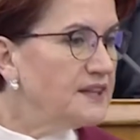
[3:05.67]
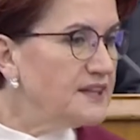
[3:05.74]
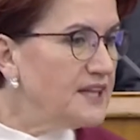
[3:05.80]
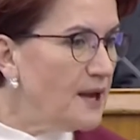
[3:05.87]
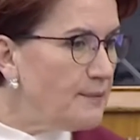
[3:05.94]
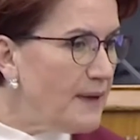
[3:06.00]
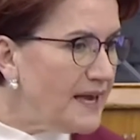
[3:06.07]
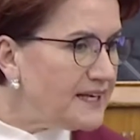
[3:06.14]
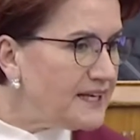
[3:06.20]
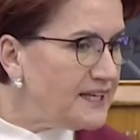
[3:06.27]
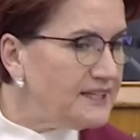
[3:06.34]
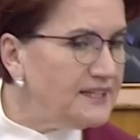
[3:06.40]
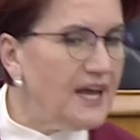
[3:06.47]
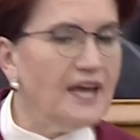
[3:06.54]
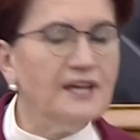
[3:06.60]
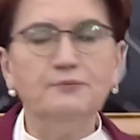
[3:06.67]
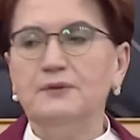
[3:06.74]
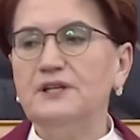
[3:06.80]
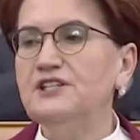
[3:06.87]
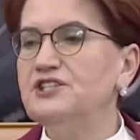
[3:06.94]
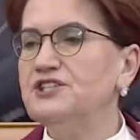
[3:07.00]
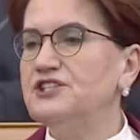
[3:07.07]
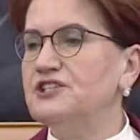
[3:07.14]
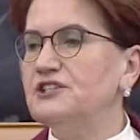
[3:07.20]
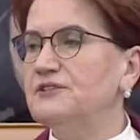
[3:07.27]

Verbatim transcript: Demek ki neymiş?